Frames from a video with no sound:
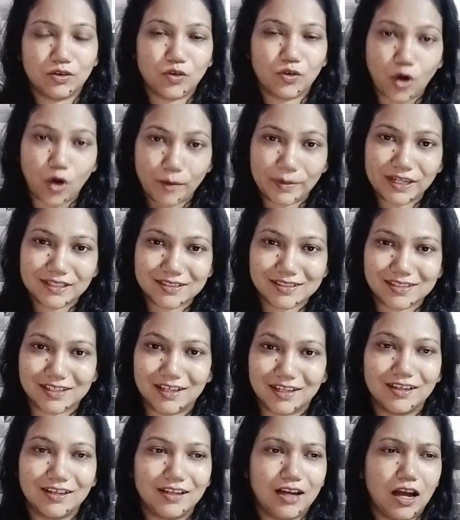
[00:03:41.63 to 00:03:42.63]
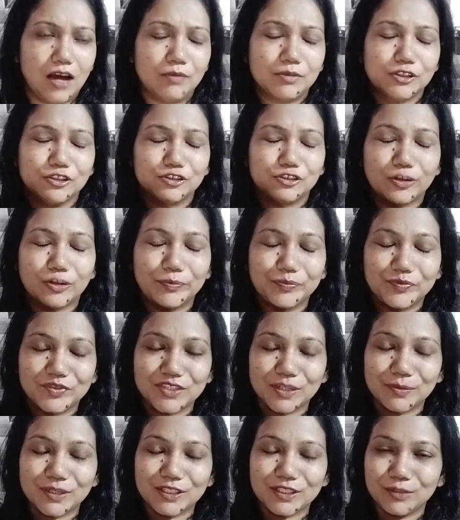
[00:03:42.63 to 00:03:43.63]
কমেন্টসটা আমার
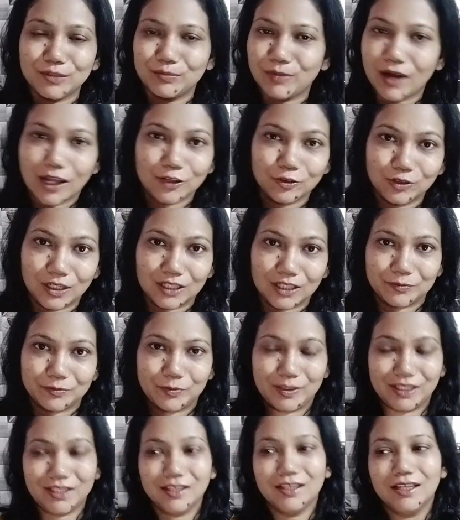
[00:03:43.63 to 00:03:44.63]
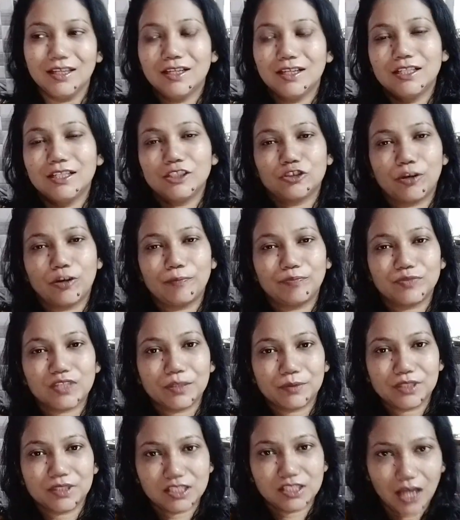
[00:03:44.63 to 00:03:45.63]
সবচেয়ে বেশি ভালো লাগবে সবচেয়ে
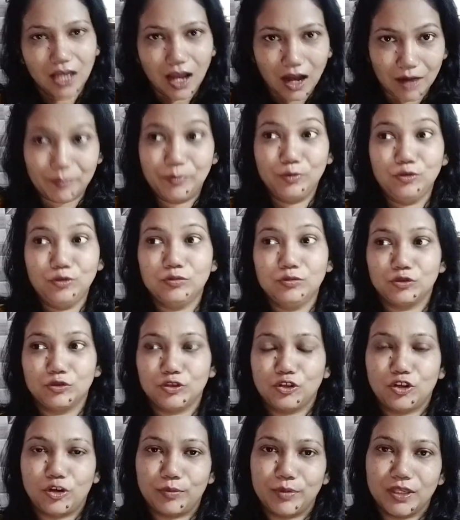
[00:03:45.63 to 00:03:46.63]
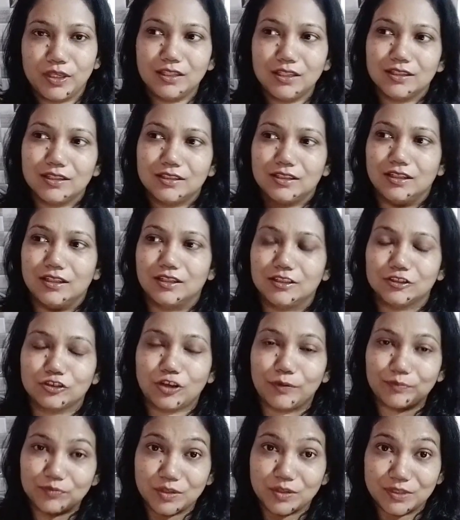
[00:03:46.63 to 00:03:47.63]
বেশি আপন মনে হবে
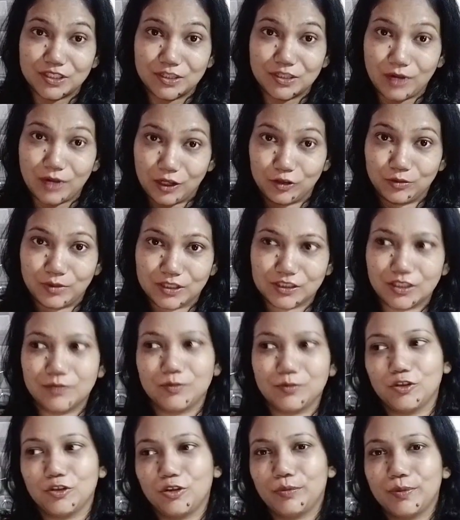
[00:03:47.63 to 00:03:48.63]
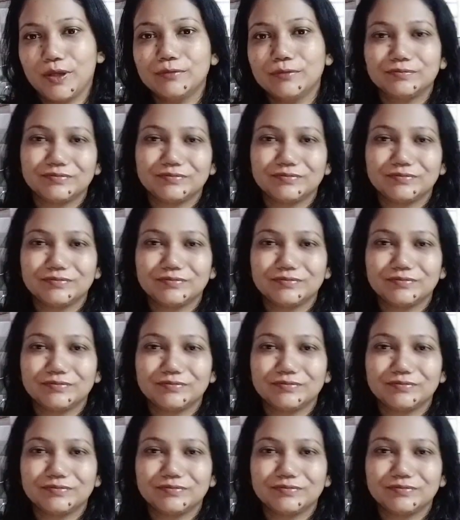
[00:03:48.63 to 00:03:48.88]
সবচেয়ে বেশি ভালোবাসার মনে হবে